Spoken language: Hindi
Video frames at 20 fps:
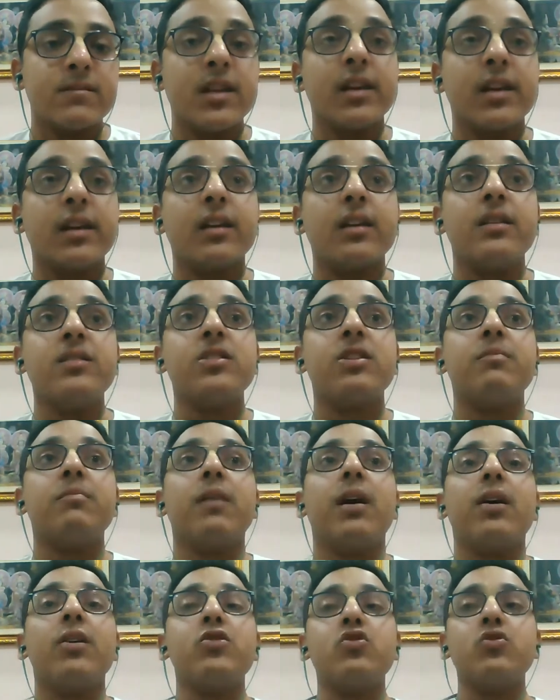लेकिन
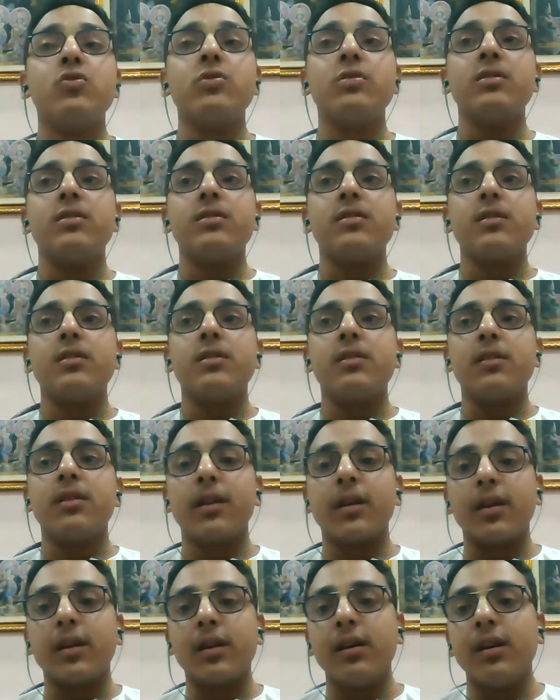जब अर्जुन
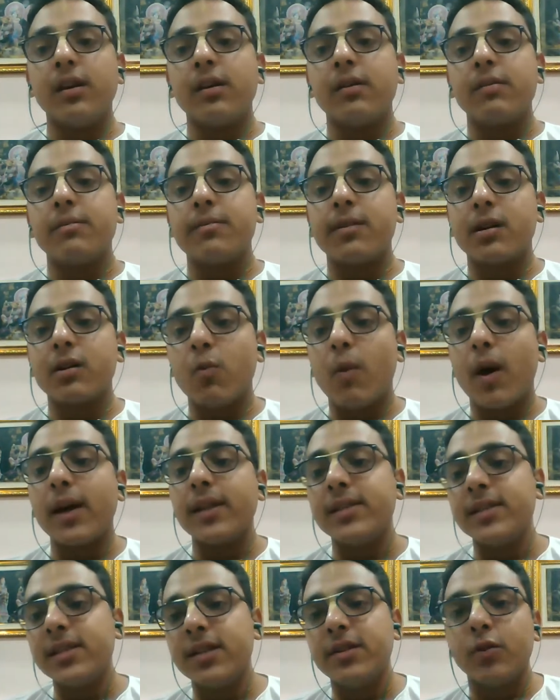ने
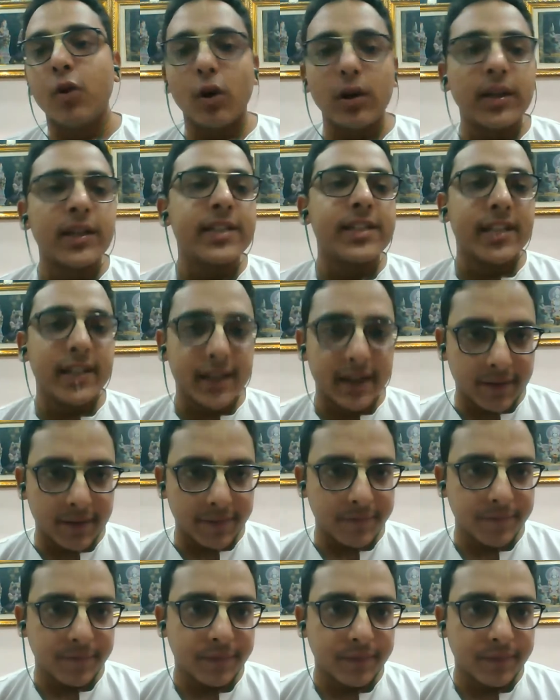भगवान से नॉलेज लिया